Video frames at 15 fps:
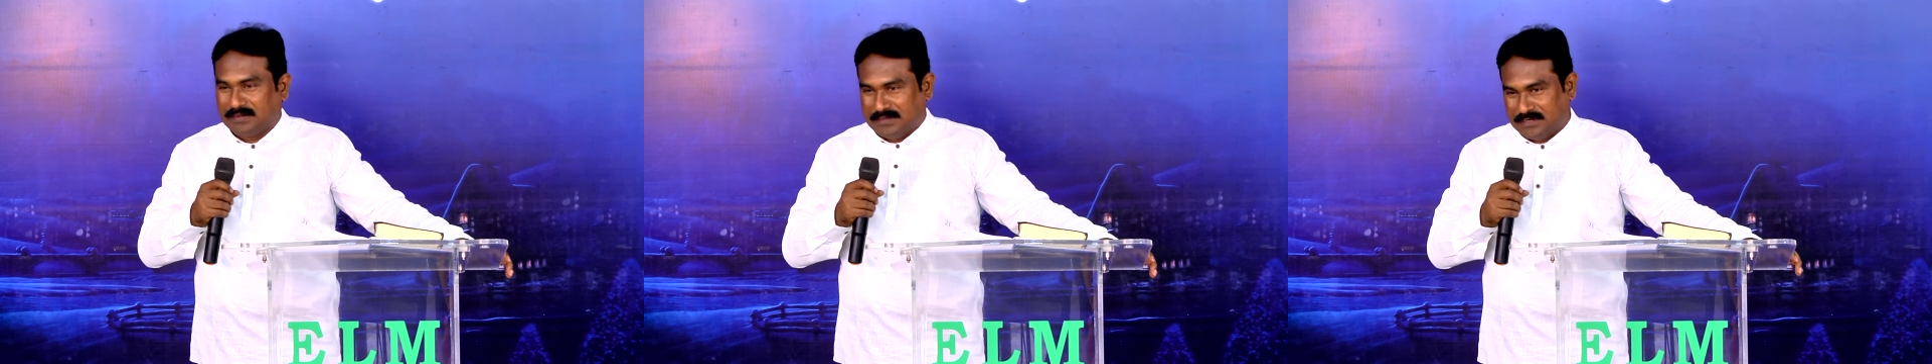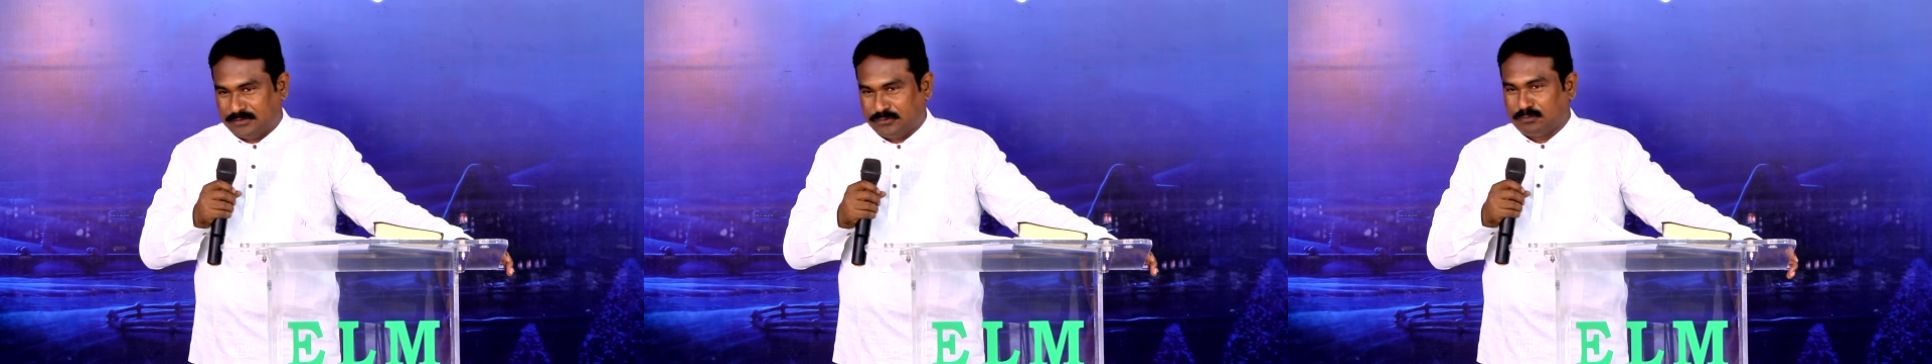
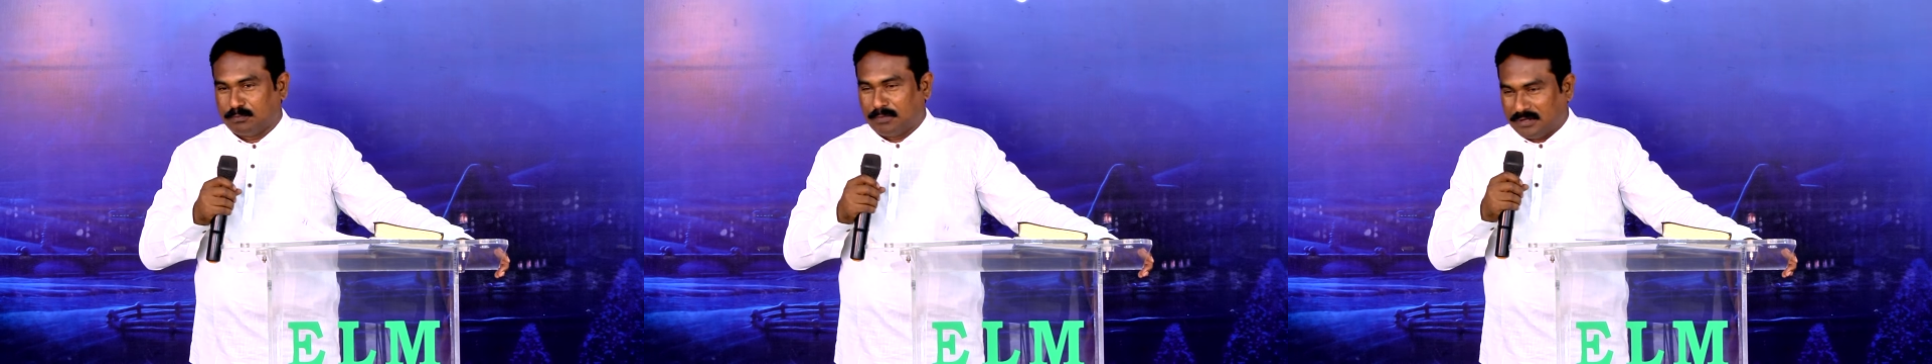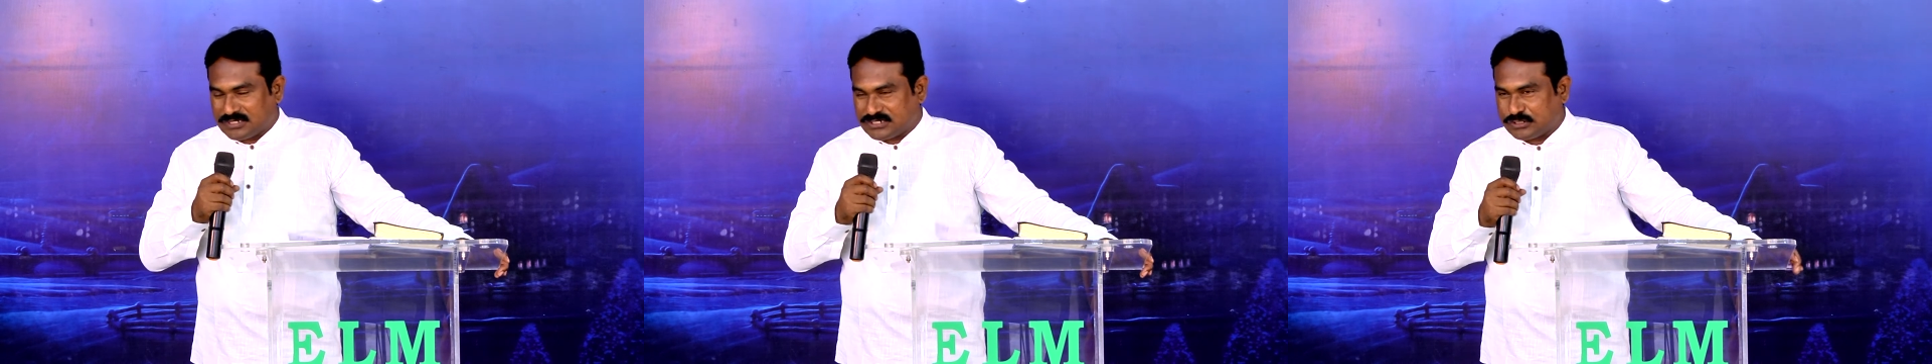లేదు
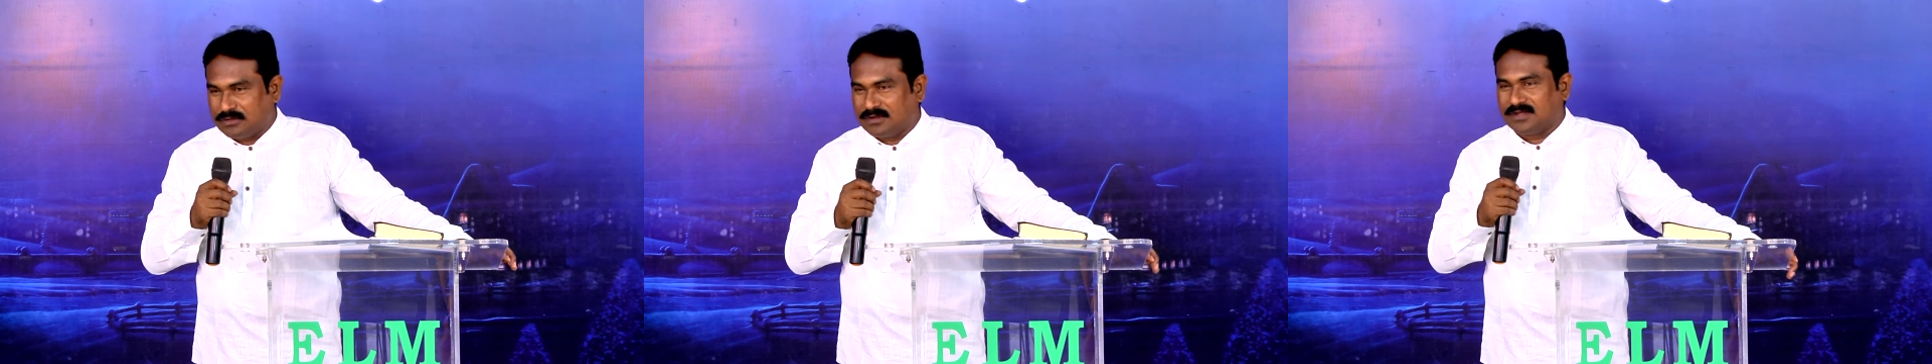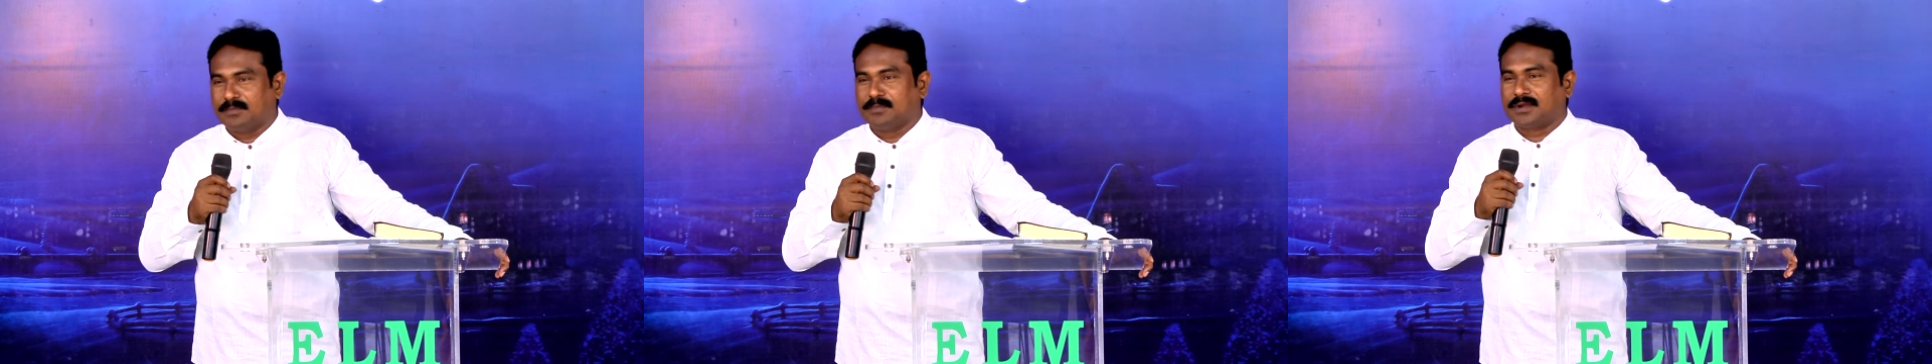
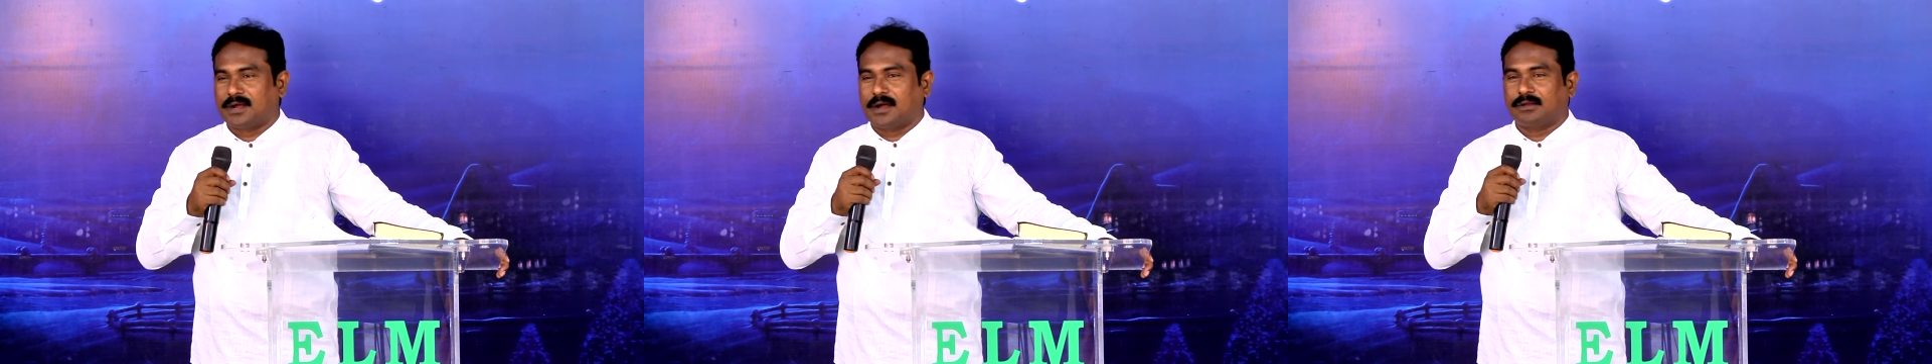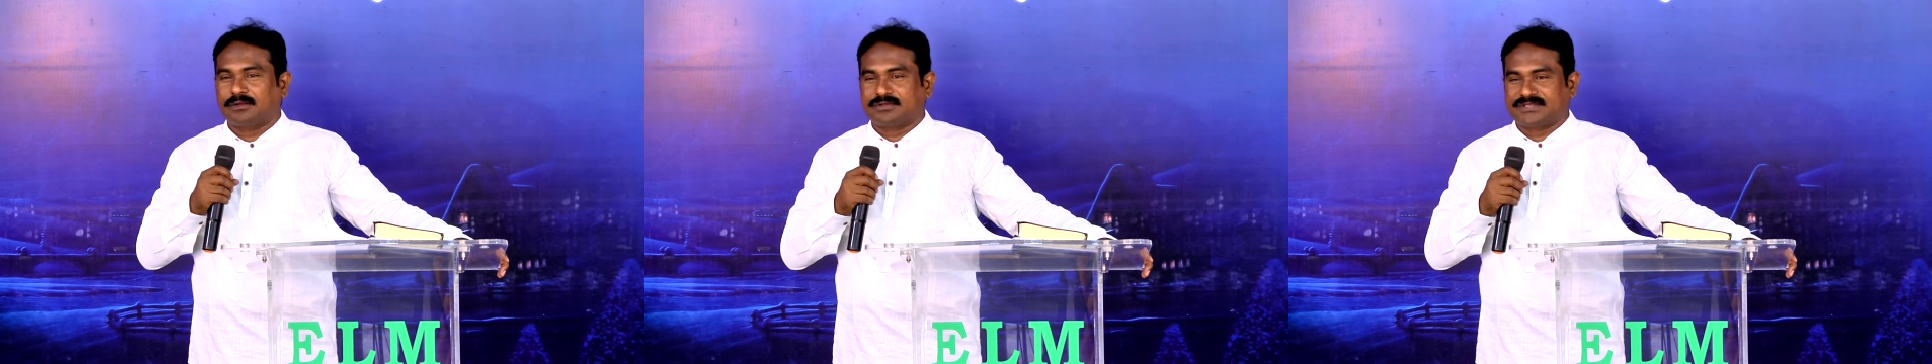మనుషులుగా మీరు
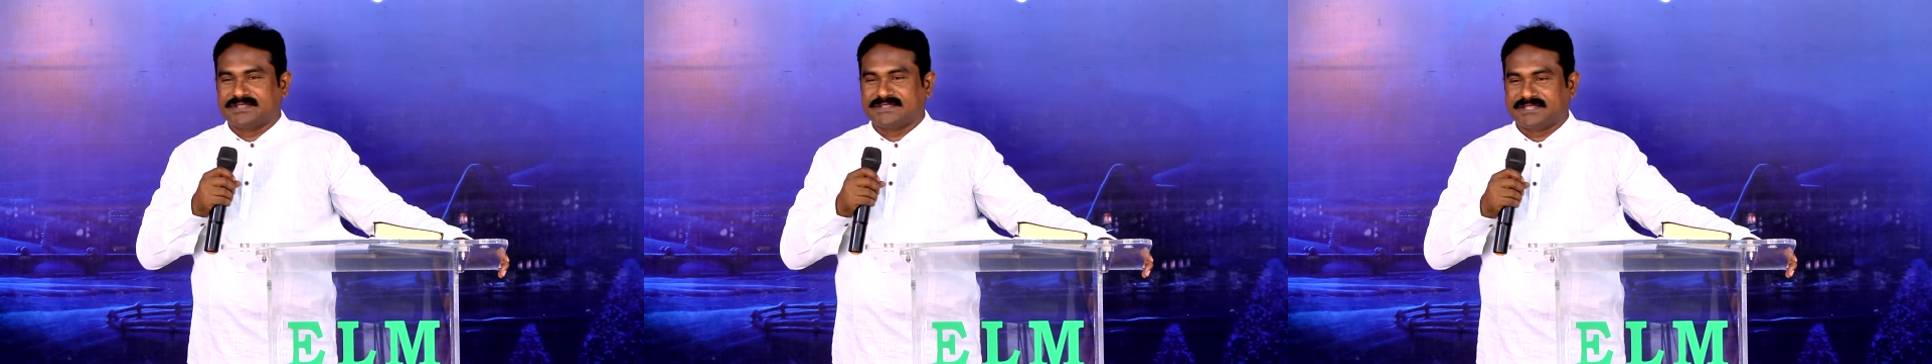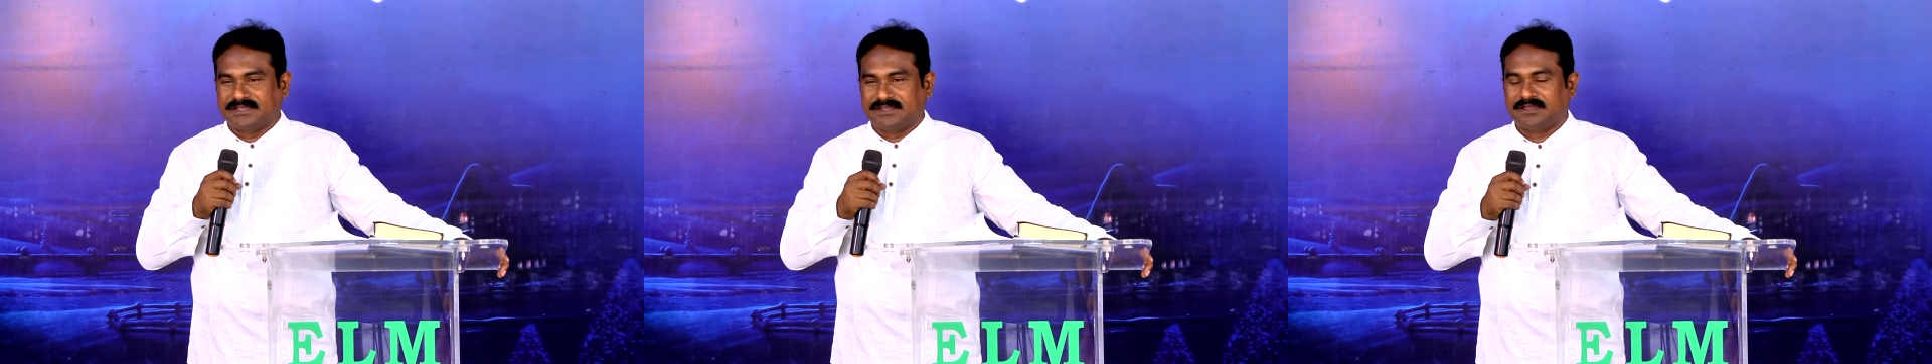
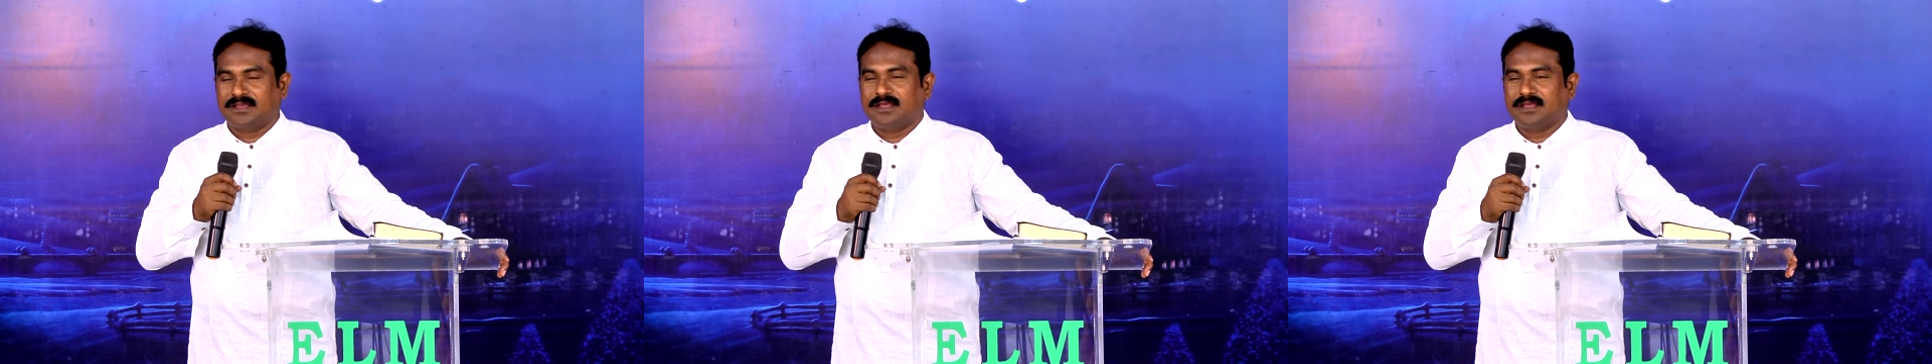ఆలోచించి